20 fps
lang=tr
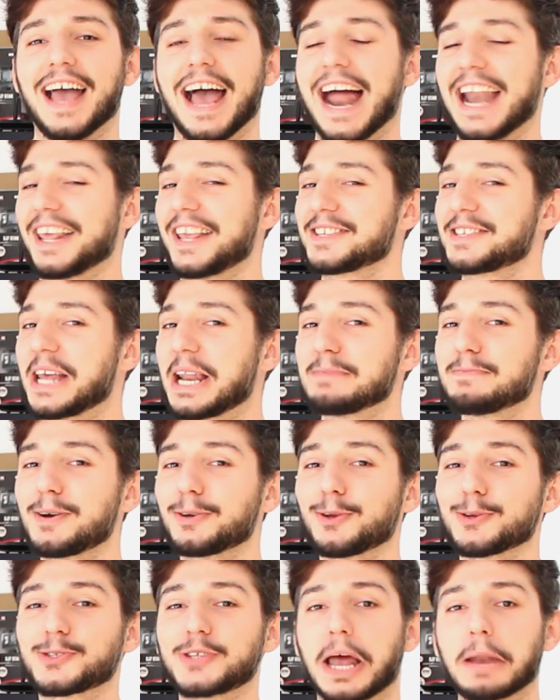Herkese selamlar
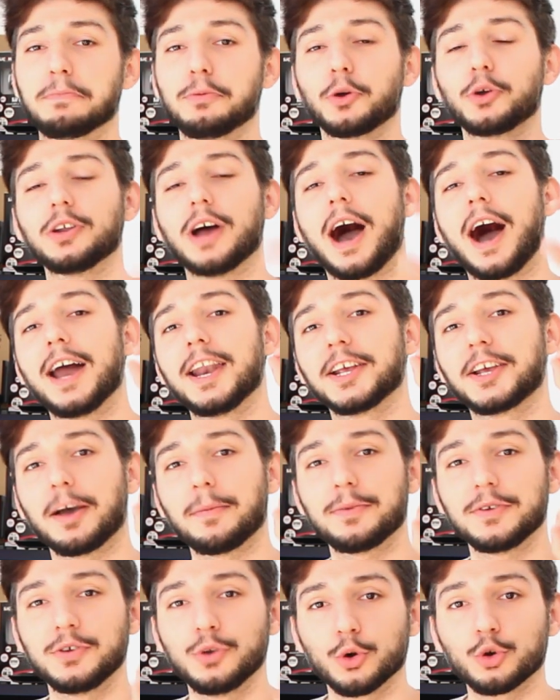dostlar. Bugün
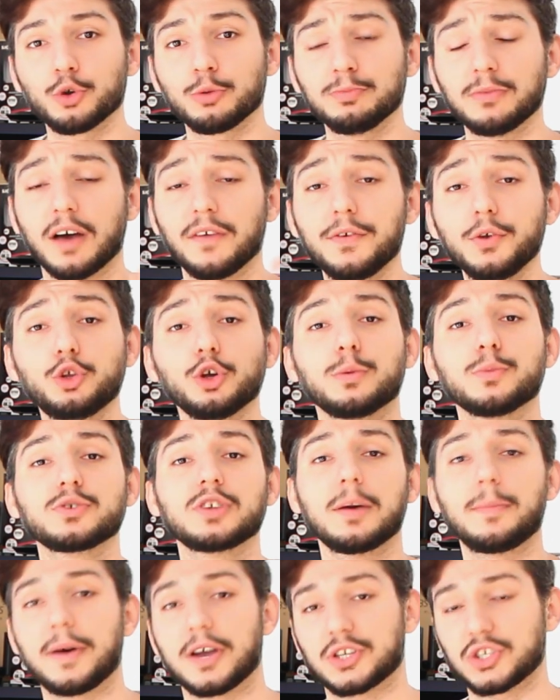harika bir yorumla
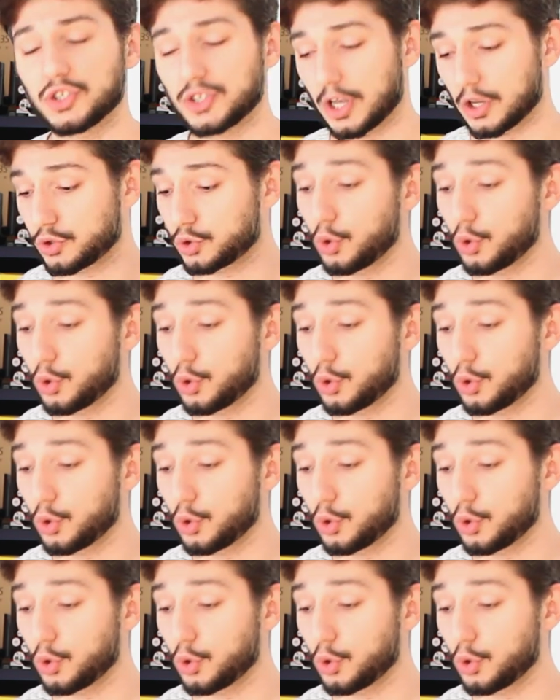videomuza başlayacağız.